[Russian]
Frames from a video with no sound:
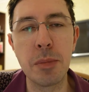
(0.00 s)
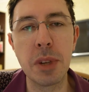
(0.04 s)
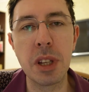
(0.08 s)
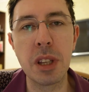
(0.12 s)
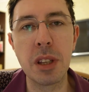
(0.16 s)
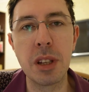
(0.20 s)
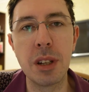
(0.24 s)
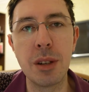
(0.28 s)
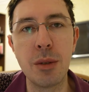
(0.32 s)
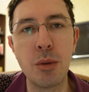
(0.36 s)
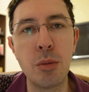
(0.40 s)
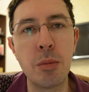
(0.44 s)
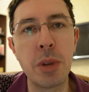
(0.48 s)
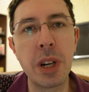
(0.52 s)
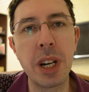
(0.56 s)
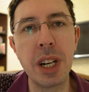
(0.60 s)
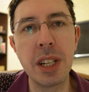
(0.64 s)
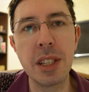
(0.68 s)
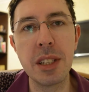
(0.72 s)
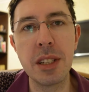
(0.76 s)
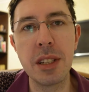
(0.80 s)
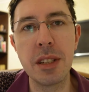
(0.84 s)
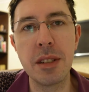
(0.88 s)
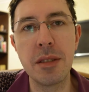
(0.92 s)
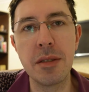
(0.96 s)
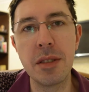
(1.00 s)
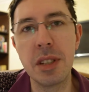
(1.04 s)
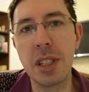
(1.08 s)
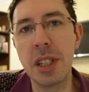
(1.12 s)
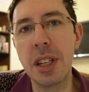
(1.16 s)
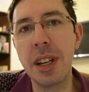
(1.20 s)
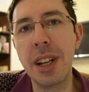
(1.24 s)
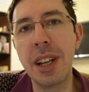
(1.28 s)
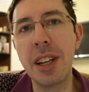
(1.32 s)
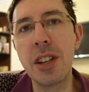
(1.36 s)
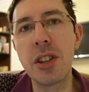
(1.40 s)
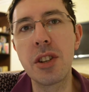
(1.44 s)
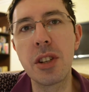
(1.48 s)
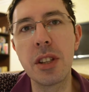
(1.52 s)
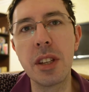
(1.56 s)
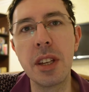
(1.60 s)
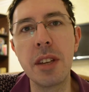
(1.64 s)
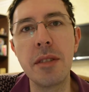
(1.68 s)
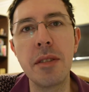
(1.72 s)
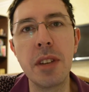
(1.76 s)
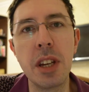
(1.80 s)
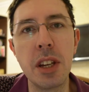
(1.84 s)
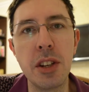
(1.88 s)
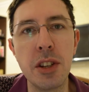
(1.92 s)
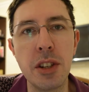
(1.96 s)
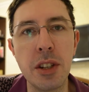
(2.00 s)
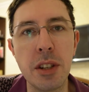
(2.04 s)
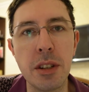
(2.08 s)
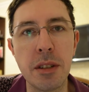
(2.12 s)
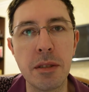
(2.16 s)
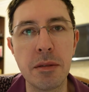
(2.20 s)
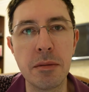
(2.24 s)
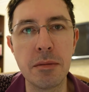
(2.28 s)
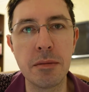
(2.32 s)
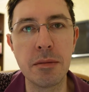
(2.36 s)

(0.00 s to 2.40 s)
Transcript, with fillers: это убрать все лишние вещи,